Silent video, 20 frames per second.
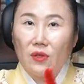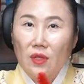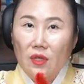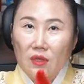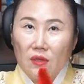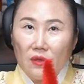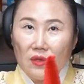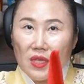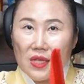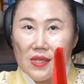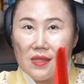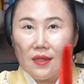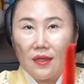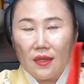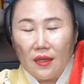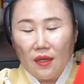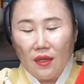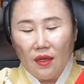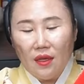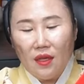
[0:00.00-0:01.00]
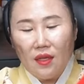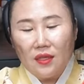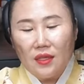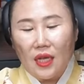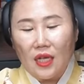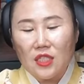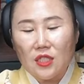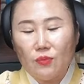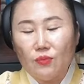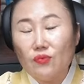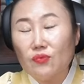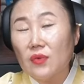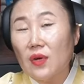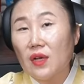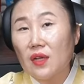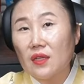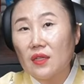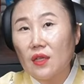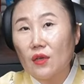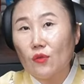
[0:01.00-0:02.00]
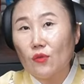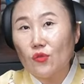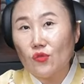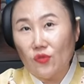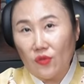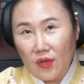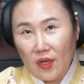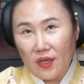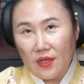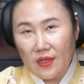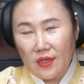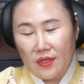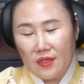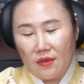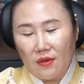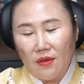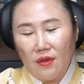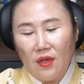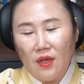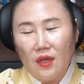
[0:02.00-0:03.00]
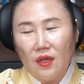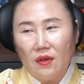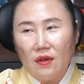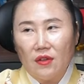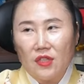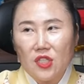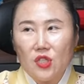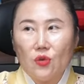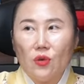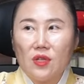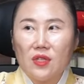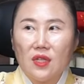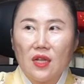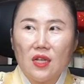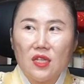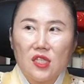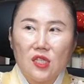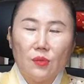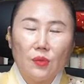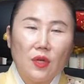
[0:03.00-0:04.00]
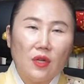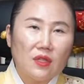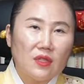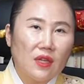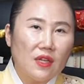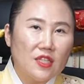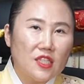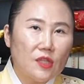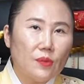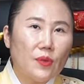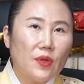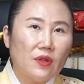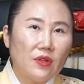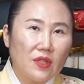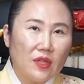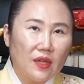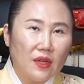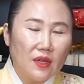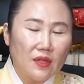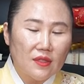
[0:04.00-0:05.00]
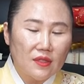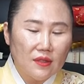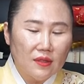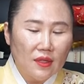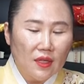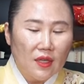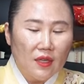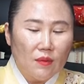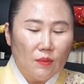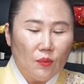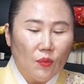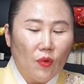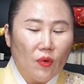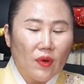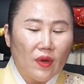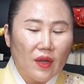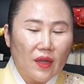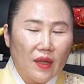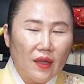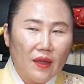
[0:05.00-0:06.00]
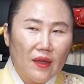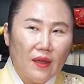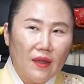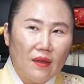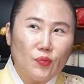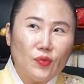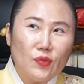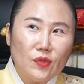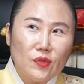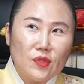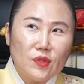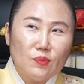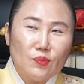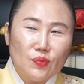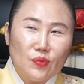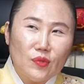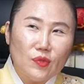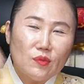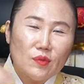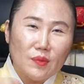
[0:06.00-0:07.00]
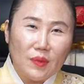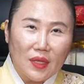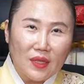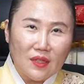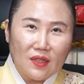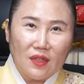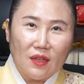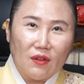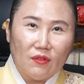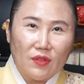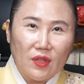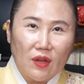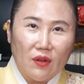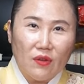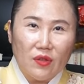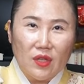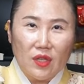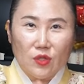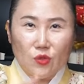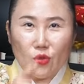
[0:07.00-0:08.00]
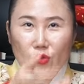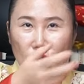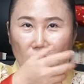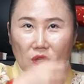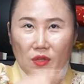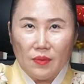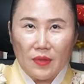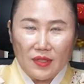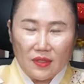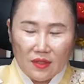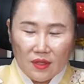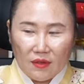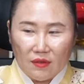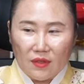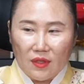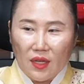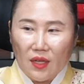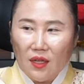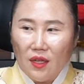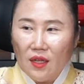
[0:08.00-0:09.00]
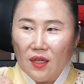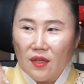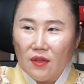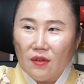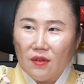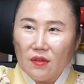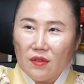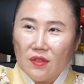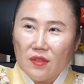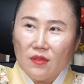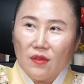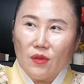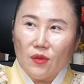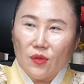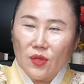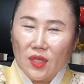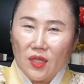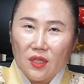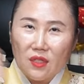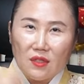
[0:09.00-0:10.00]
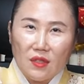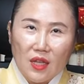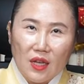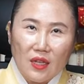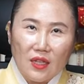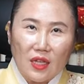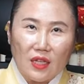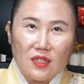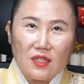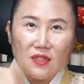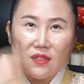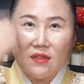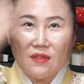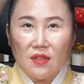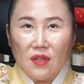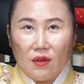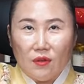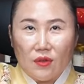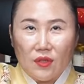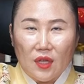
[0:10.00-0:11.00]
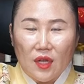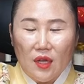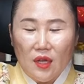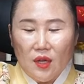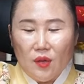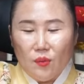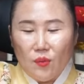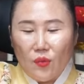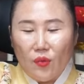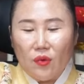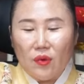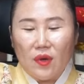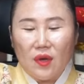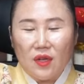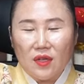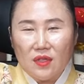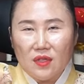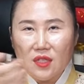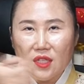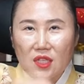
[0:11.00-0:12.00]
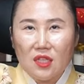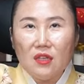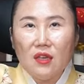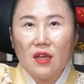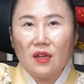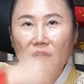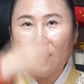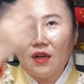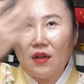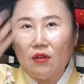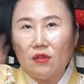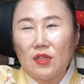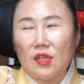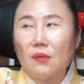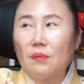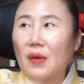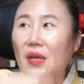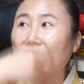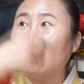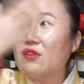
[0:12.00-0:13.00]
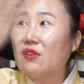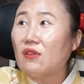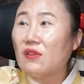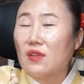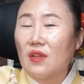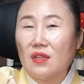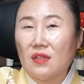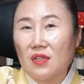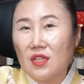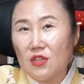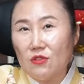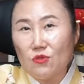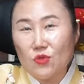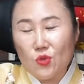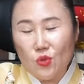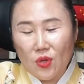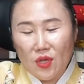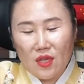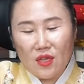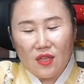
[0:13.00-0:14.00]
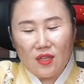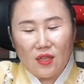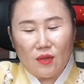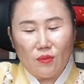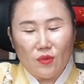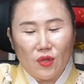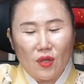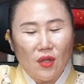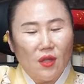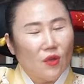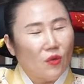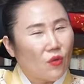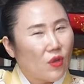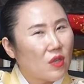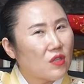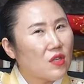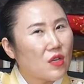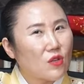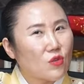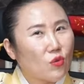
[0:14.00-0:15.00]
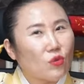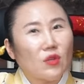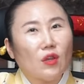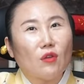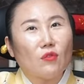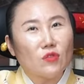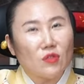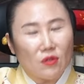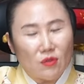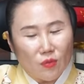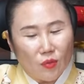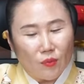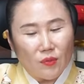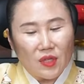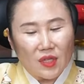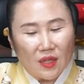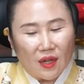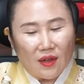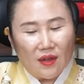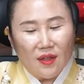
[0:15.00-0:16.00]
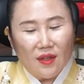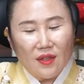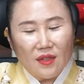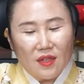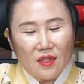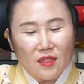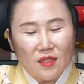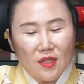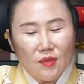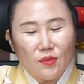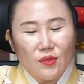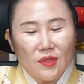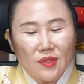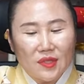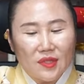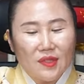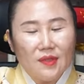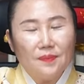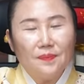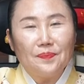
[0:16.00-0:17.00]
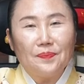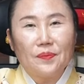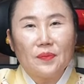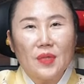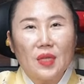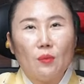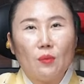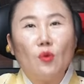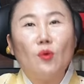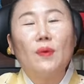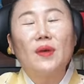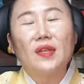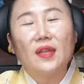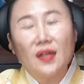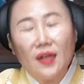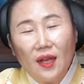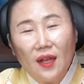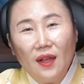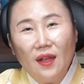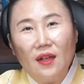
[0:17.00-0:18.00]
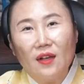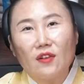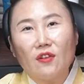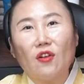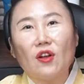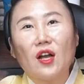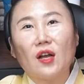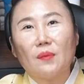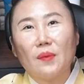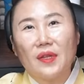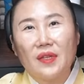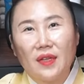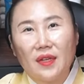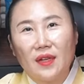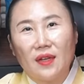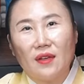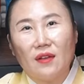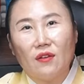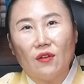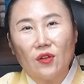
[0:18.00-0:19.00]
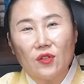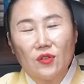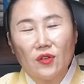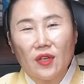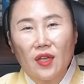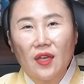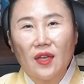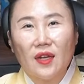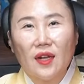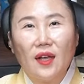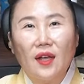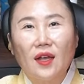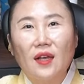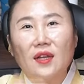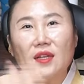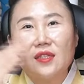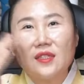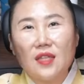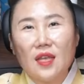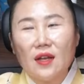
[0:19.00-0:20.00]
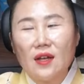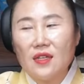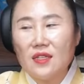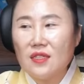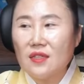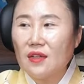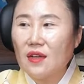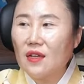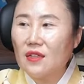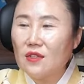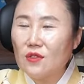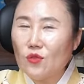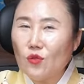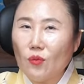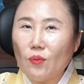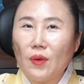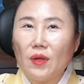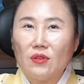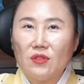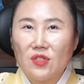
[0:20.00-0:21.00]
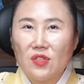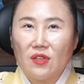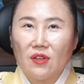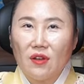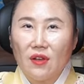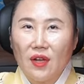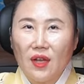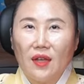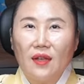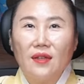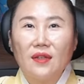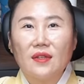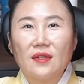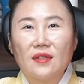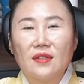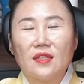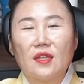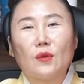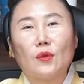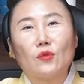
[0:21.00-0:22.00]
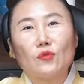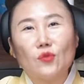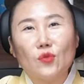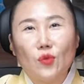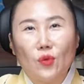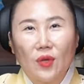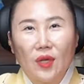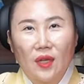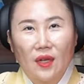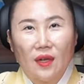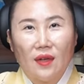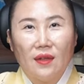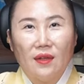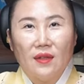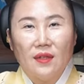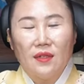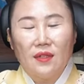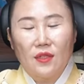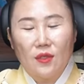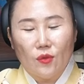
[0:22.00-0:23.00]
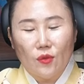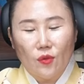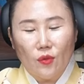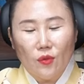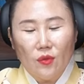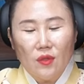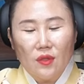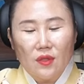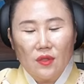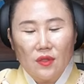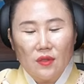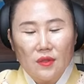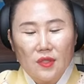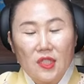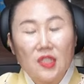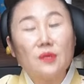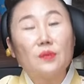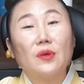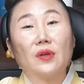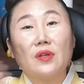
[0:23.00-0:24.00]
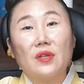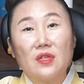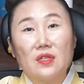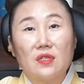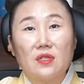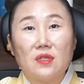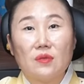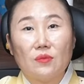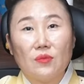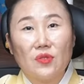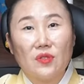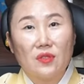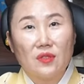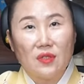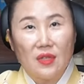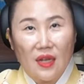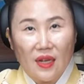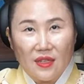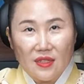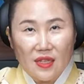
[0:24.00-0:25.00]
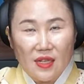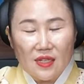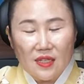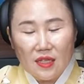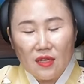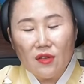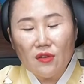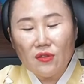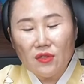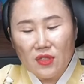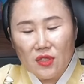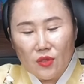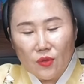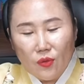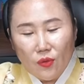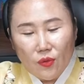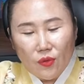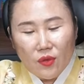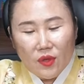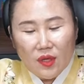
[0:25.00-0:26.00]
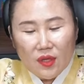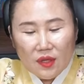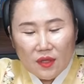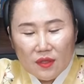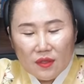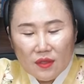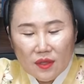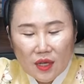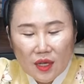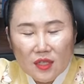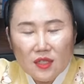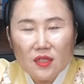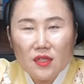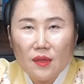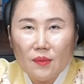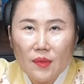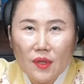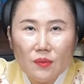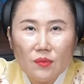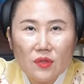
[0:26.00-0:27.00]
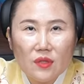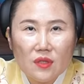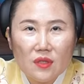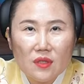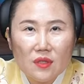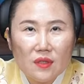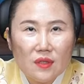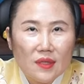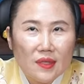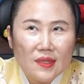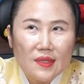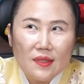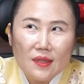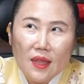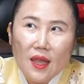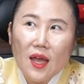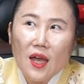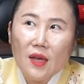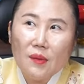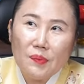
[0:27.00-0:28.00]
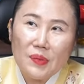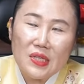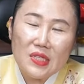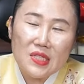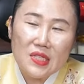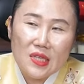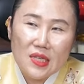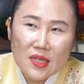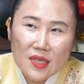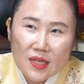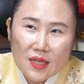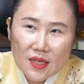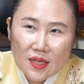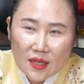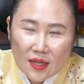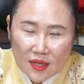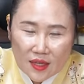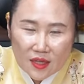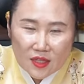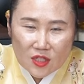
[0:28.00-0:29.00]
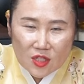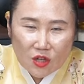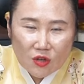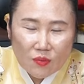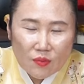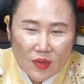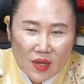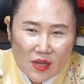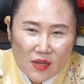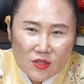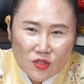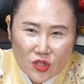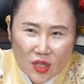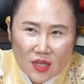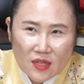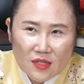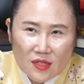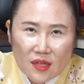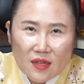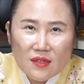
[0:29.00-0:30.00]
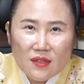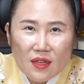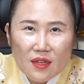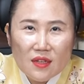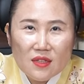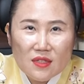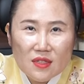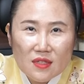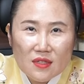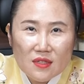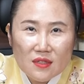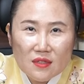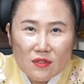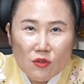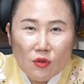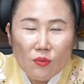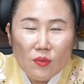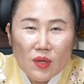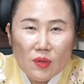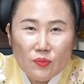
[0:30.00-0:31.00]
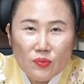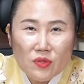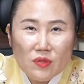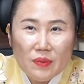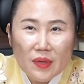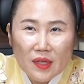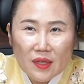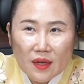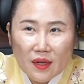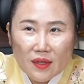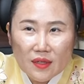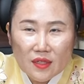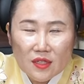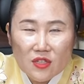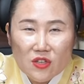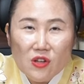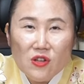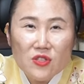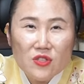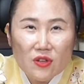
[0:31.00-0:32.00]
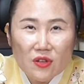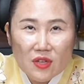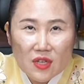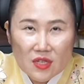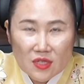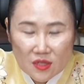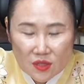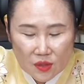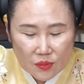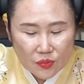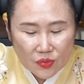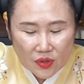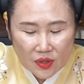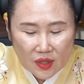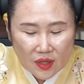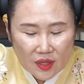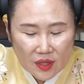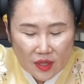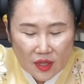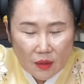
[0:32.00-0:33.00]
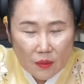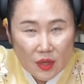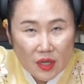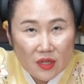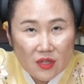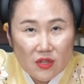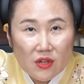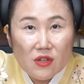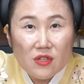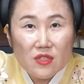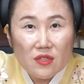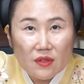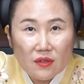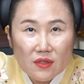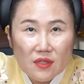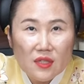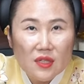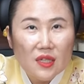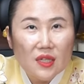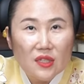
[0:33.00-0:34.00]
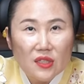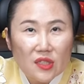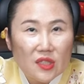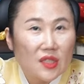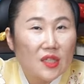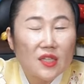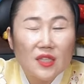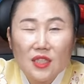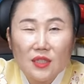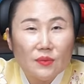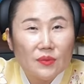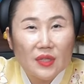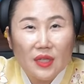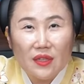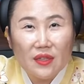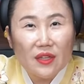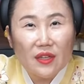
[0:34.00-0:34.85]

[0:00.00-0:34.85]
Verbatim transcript: 놨던 일들이 다시 부각이 되고 두각이 돼서 10월달, 어, 11월달, 12월달에는 뭔가에 부르, 부름을 받는다거나 어디에 초청을 받는다거나 어, 그걸로 인해서 내가 다시 뜬다거나 뭔가를 기획을 하거나 만들어내는 기운들이 있기 때문에 굉장히 좋다고 저는 봅니다. 그래서 이분들은 뭐만 해라? 건강만 해라. 어떻게 해라? 생활 습관을 똑바로 지켜라. 그 다음에 운동해라. 그리고 어, 지병이 있으신 분들 약잘 챙겨 드시고 그렇게 하신다면 이분들 태양빛이 정말 쨍쨍 내이즈는 정말 불바다 같은 열정이 있으신 분들이기 때문에 그 열정을 시키시면안